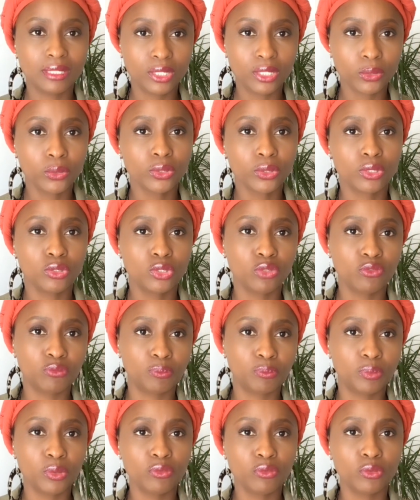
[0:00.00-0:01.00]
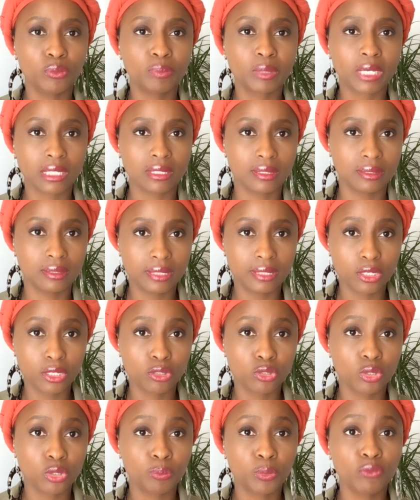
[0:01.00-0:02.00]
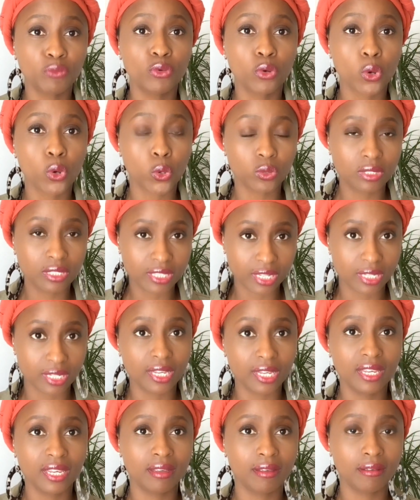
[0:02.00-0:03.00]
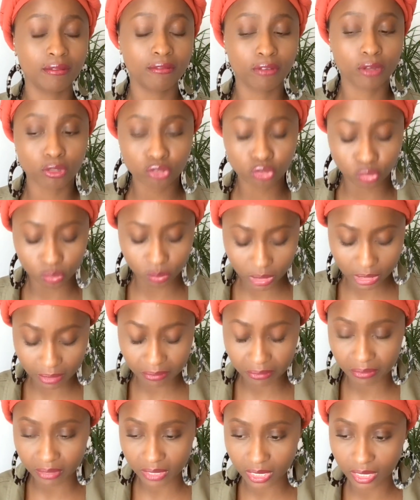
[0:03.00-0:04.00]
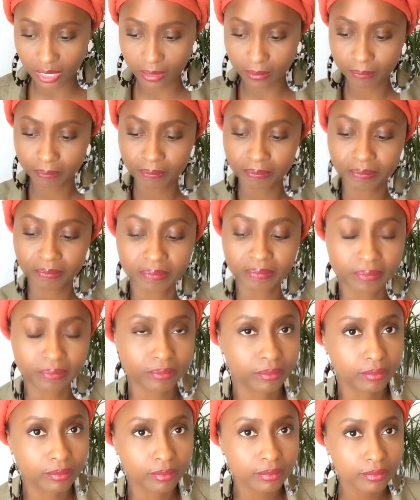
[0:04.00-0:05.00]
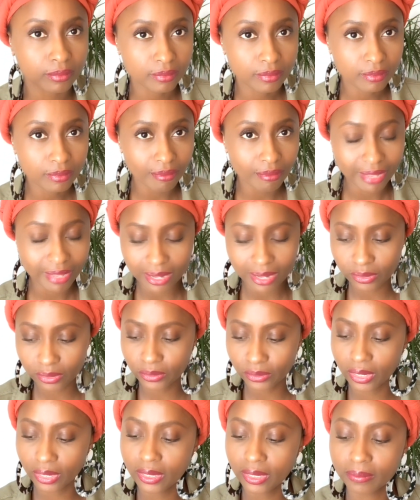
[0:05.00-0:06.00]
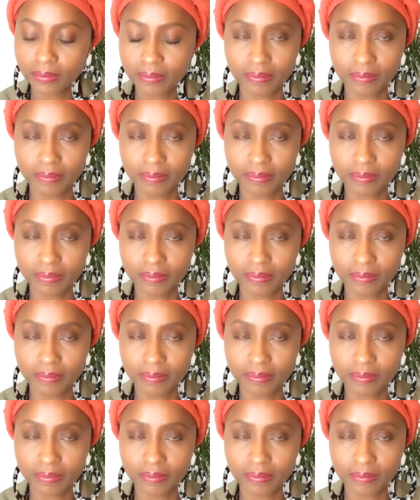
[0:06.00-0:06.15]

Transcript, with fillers: déo que je peux vous présenter, que je peux vous conseiller. Franchement, les filles, attendez.